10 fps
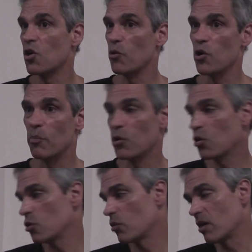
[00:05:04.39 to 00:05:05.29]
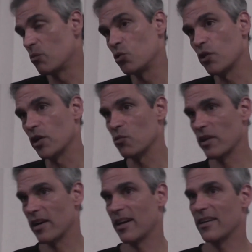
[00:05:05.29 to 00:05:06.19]
como hijo pródigo en el mundo que tú
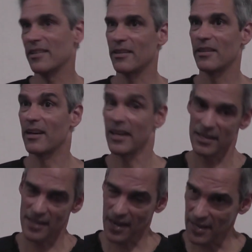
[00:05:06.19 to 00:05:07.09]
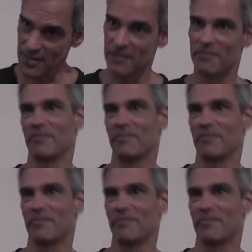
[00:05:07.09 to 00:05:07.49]
creaste. Regresa a casa.